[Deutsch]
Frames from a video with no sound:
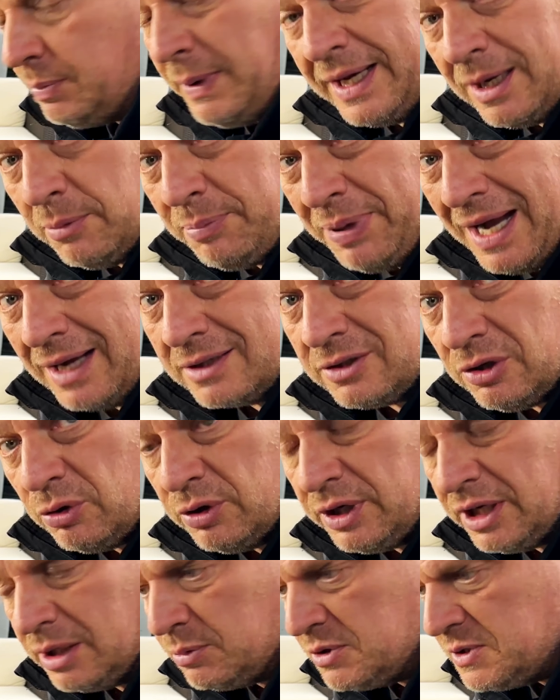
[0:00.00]
Bei der
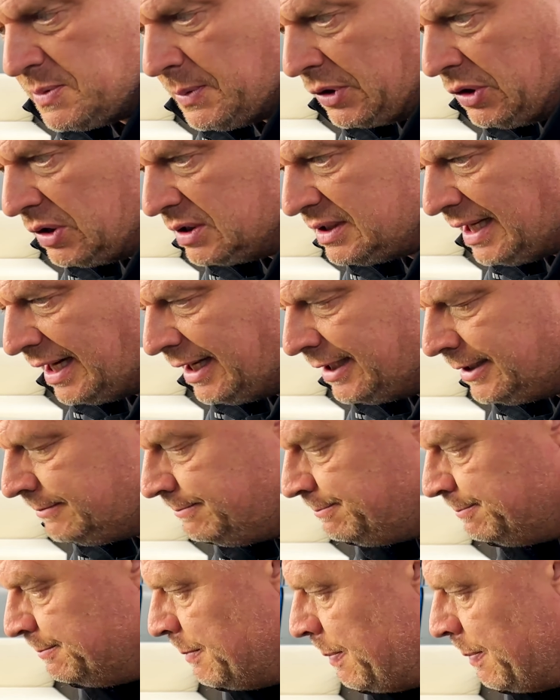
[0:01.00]
Parktronik müssen wir noch dran.